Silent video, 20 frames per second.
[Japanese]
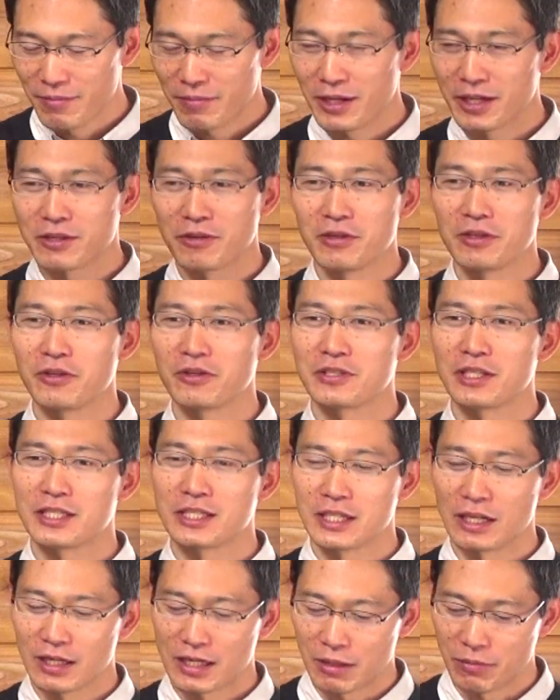まあ、人によって
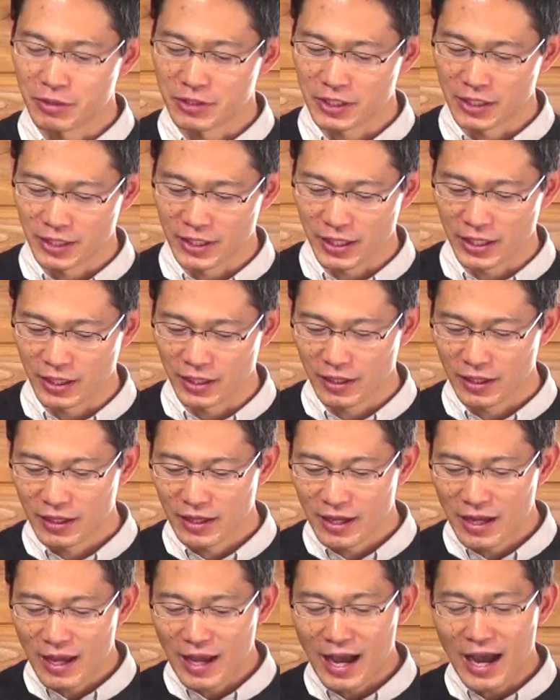違うかもしれない
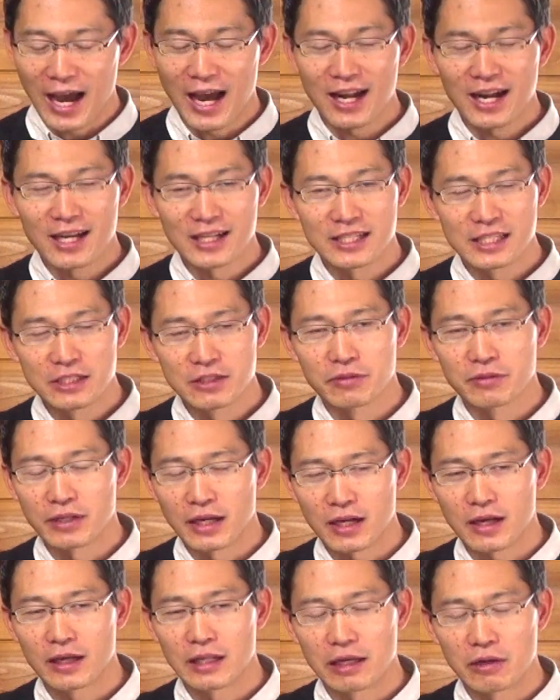嵐の
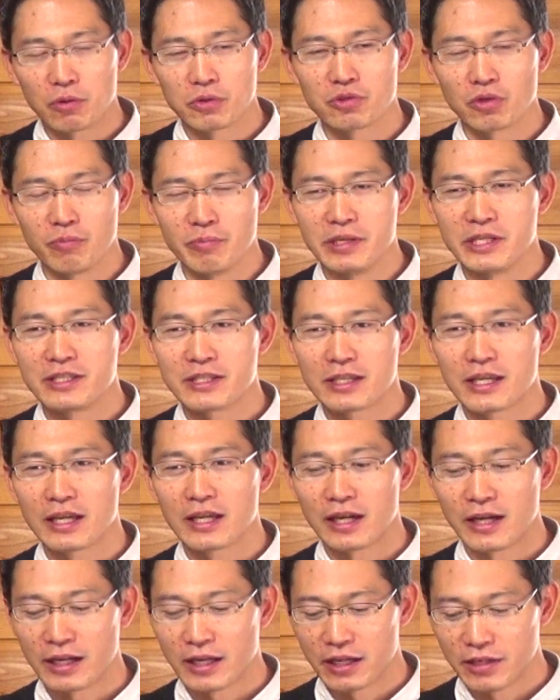中でこそ見つ
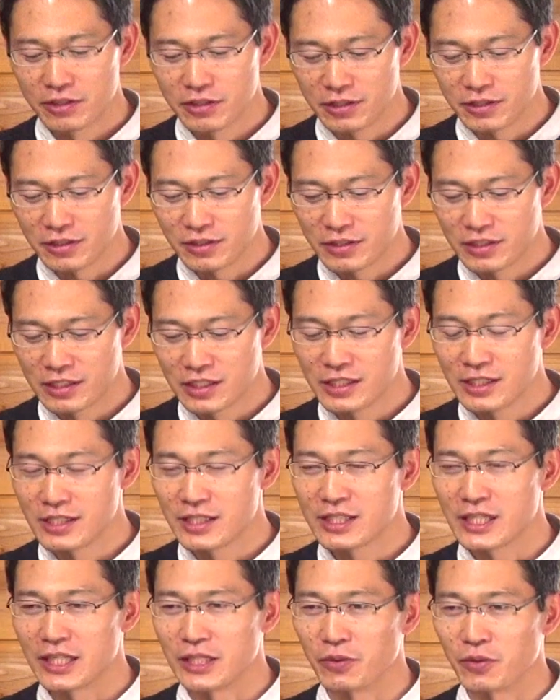けられる人
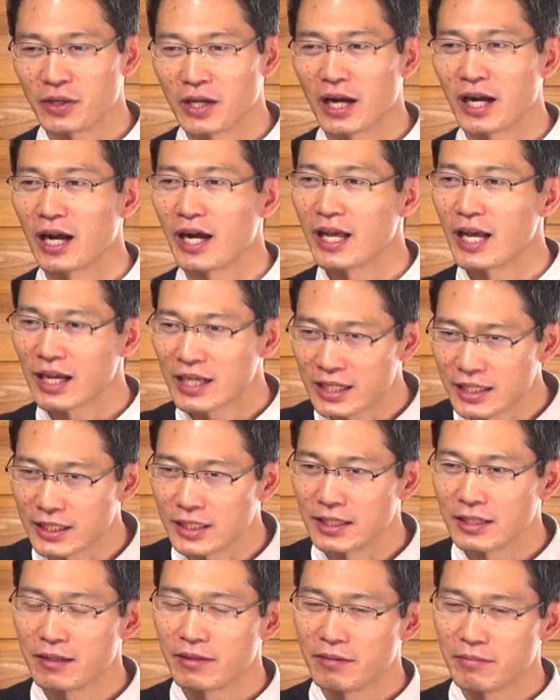生の輝
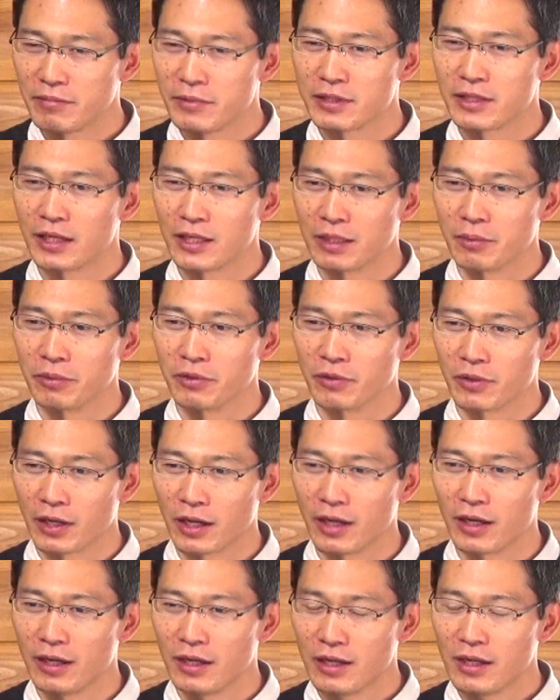きみたいなもの
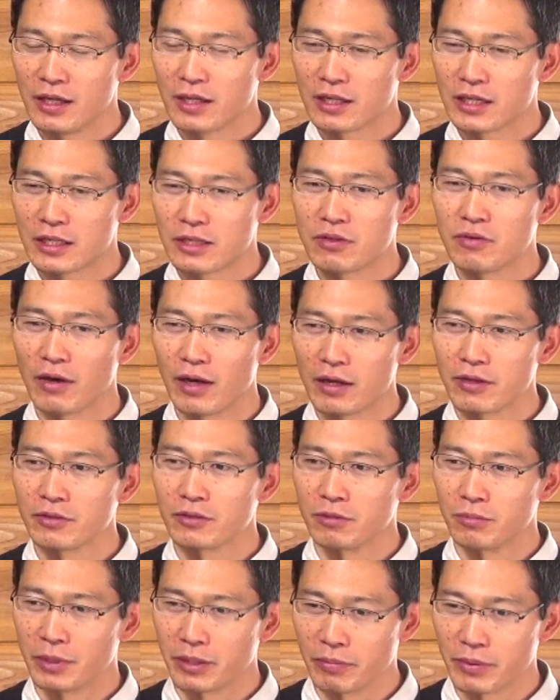がきっとある
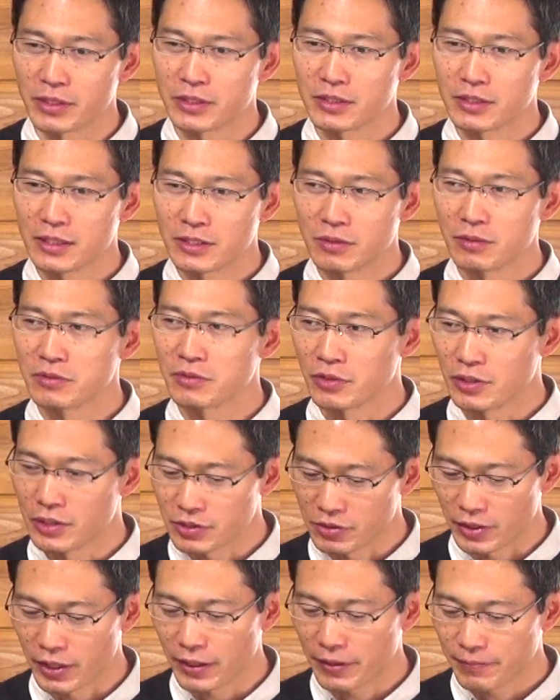と思います人それ
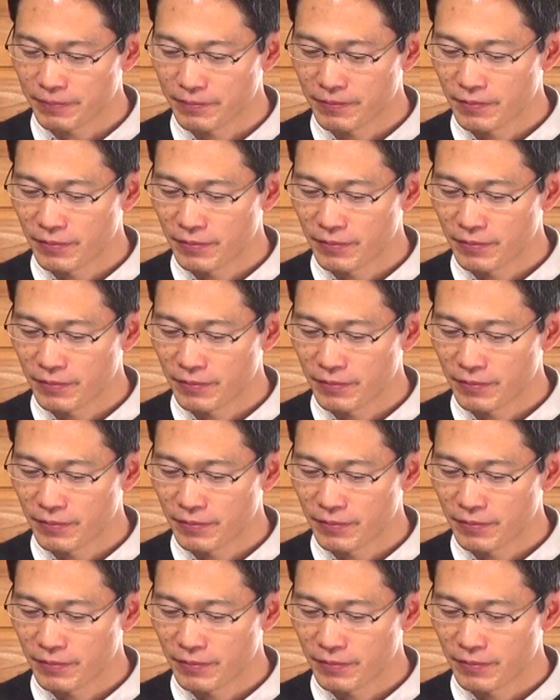ぞれ